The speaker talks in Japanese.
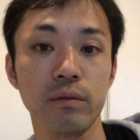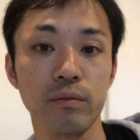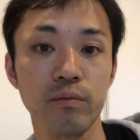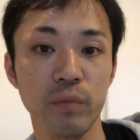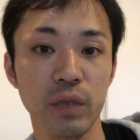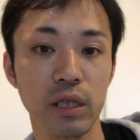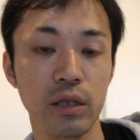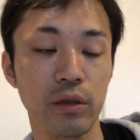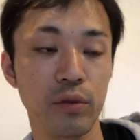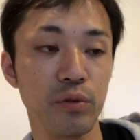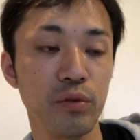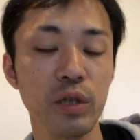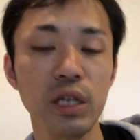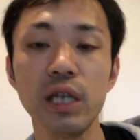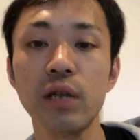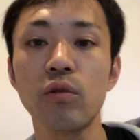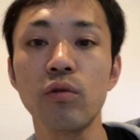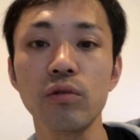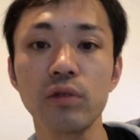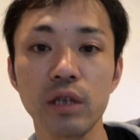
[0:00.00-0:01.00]
組って
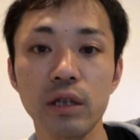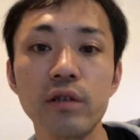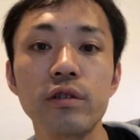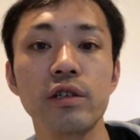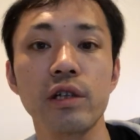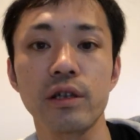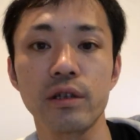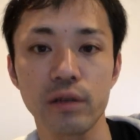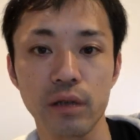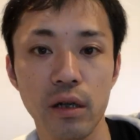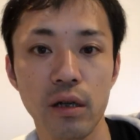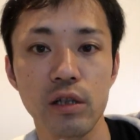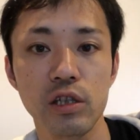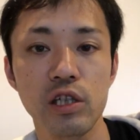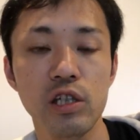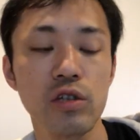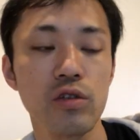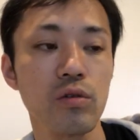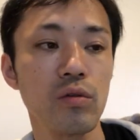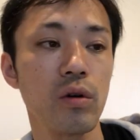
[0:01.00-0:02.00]
フリーコンテンツじゃないですか
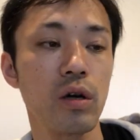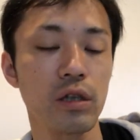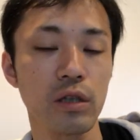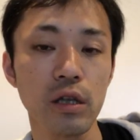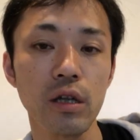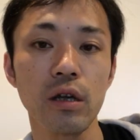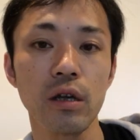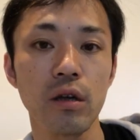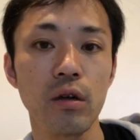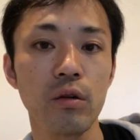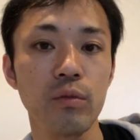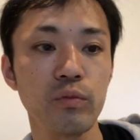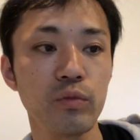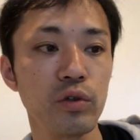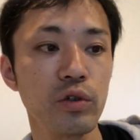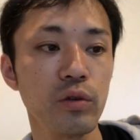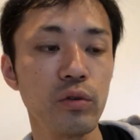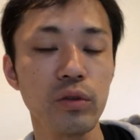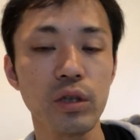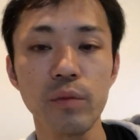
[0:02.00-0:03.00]
地上波で
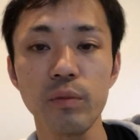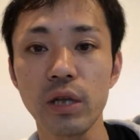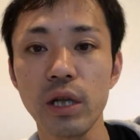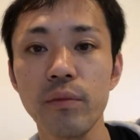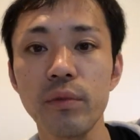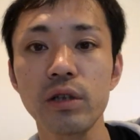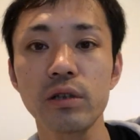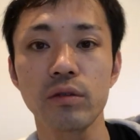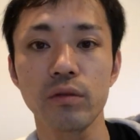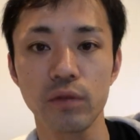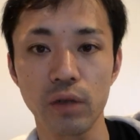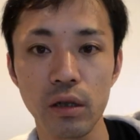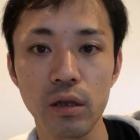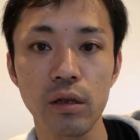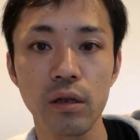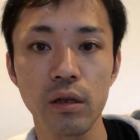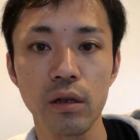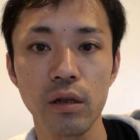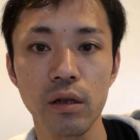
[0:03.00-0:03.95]
無料で見れますよね